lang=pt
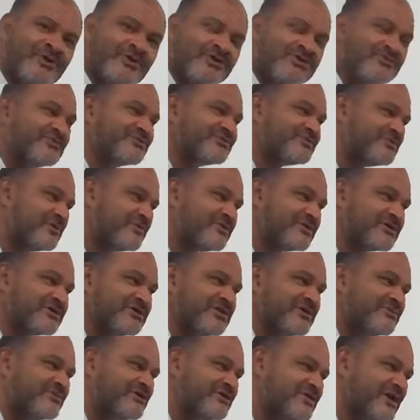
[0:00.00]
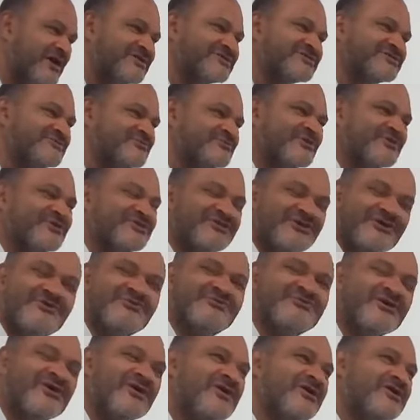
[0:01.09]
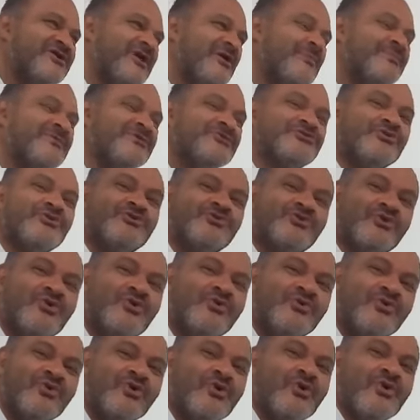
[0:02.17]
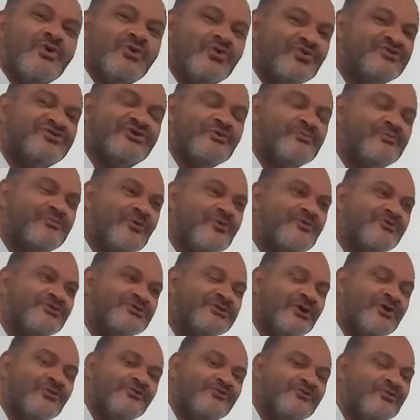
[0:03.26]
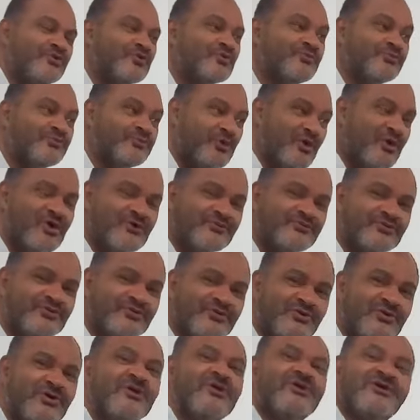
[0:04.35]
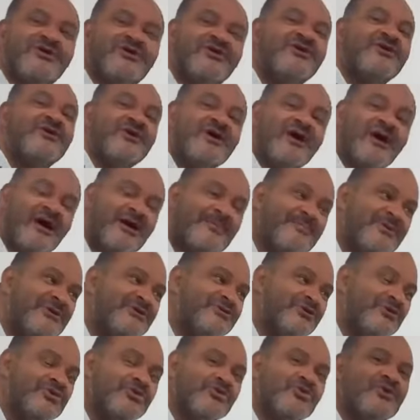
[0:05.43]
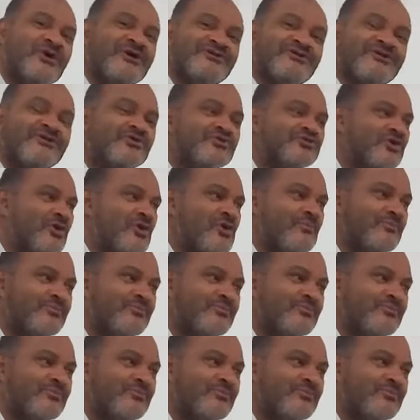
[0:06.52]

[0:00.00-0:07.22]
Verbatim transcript: E você vai ver que na verdade não foi Deus que abandonou o seu povo, não. Foi o povo que abandonou a Deus.